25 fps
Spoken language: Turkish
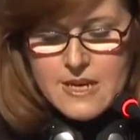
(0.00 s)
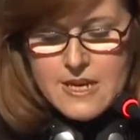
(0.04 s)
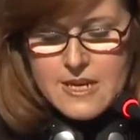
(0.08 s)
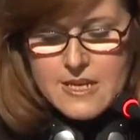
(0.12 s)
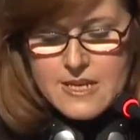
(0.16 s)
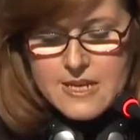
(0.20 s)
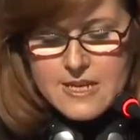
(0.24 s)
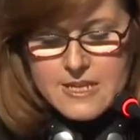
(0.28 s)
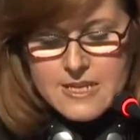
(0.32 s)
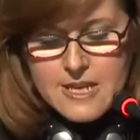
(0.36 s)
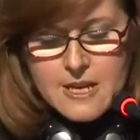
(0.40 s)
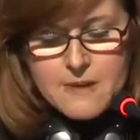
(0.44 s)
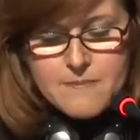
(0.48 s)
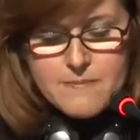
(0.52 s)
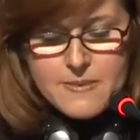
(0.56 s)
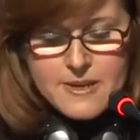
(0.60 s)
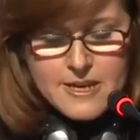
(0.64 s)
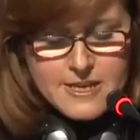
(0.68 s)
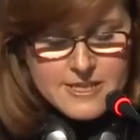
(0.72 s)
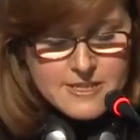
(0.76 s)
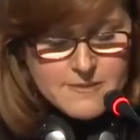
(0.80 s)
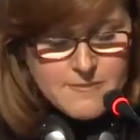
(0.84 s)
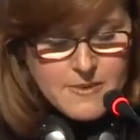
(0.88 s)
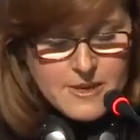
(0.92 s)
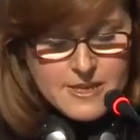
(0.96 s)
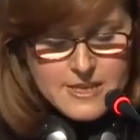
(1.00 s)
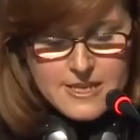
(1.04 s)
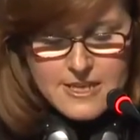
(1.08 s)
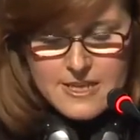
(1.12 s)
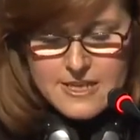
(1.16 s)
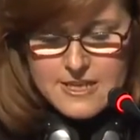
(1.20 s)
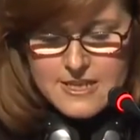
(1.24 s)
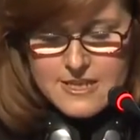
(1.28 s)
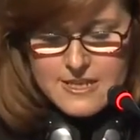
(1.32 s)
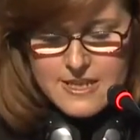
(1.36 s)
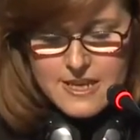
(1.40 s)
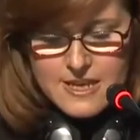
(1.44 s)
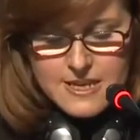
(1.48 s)
Kitap yazmak
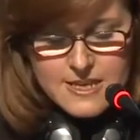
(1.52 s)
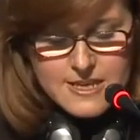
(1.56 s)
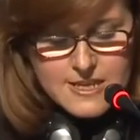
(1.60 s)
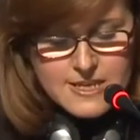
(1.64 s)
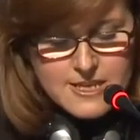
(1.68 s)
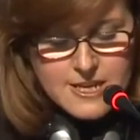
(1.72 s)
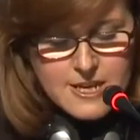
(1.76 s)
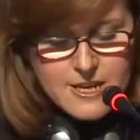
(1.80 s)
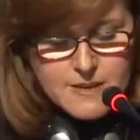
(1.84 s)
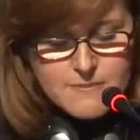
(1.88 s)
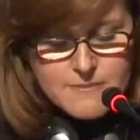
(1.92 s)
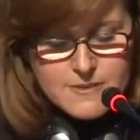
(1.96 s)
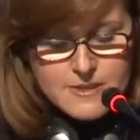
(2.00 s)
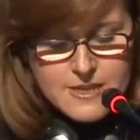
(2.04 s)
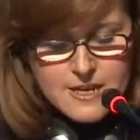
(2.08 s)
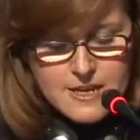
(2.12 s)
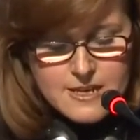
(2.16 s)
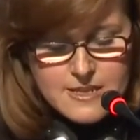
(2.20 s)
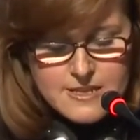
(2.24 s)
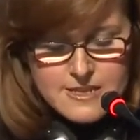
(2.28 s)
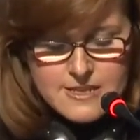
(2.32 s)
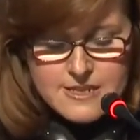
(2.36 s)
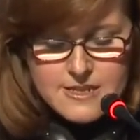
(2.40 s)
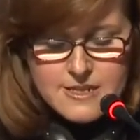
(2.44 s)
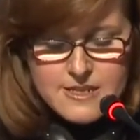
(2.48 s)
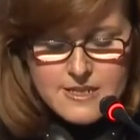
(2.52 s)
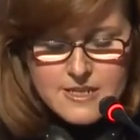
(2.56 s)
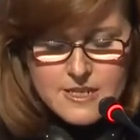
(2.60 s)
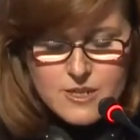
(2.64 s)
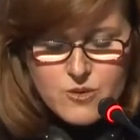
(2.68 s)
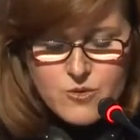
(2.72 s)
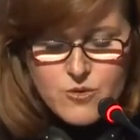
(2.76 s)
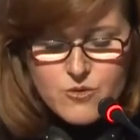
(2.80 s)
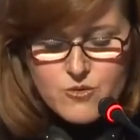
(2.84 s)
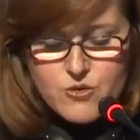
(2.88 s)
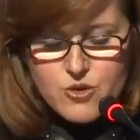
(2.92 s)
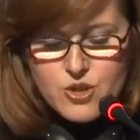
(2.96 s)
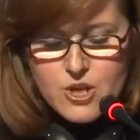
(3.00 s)
yerine kitabına atık
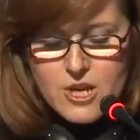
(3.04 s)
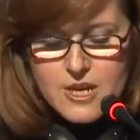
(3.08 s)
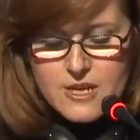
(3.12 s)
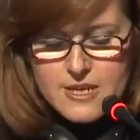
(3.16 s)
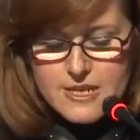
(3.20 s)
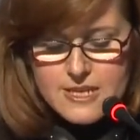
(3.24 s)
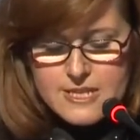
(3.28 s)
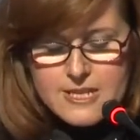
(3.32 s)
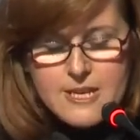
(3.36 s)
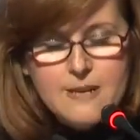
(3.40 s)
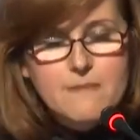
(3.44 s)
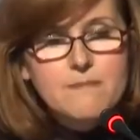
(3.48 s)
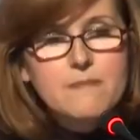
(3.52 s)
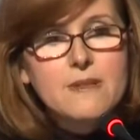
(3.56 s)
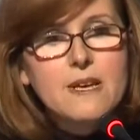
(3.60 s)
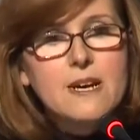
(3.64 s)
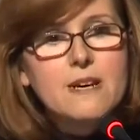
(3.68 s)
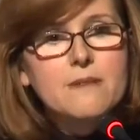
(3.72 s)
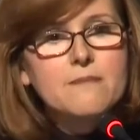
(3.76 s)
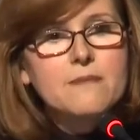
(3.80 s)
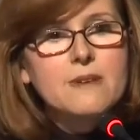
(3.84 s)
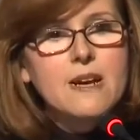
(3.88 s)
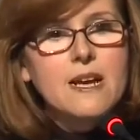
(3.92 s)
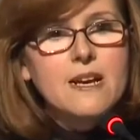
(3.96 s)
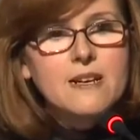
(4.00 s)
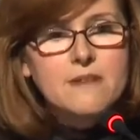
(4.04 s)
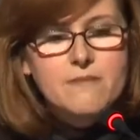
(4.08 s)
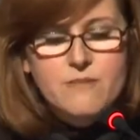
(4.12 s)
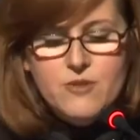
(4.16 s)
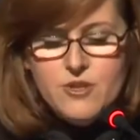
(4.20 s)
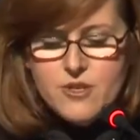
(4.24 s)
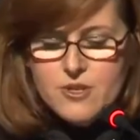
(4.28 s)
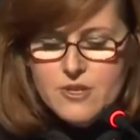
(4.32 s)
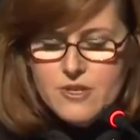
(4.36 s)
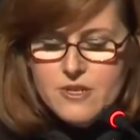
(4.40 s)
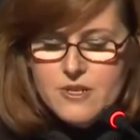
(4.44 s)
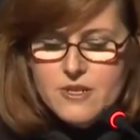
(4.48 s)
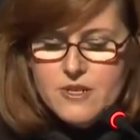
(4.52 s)
konuşan kitaplar
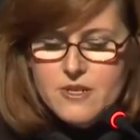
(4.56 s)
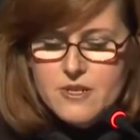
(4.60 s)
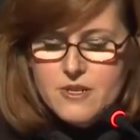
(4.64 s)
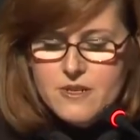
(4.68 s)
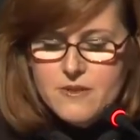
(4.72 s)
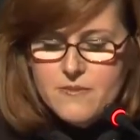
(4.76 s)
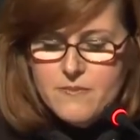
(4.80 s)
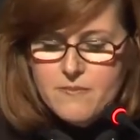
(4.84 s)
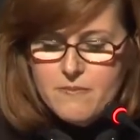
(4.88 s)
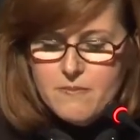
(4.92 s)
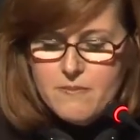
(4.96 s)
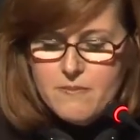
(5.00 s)
bırakmıştır